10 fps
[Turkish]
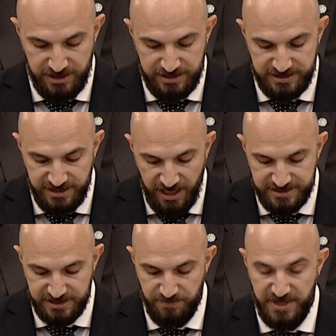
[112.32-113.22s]

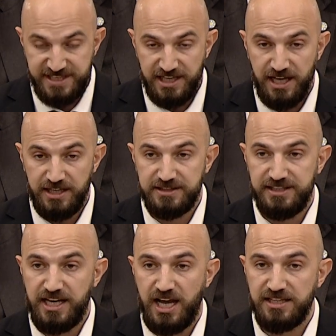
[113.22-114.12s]
kirası mesela
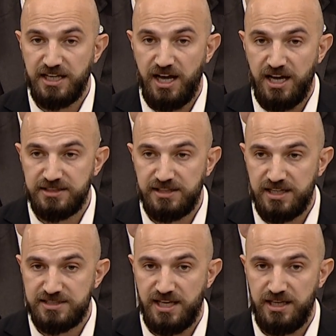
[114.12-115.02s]
ne kadar
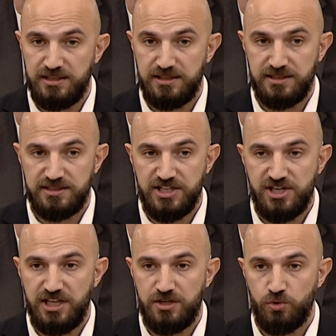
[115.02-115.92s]
artarsa
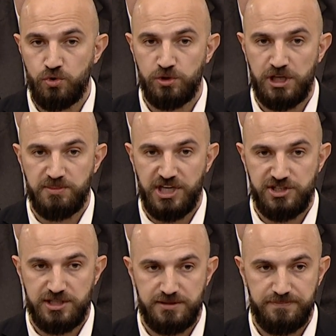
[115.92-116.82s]
geceleri uykularım
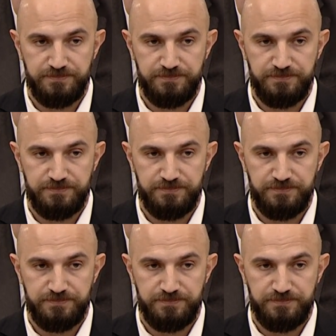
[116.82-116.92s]
kaçar.''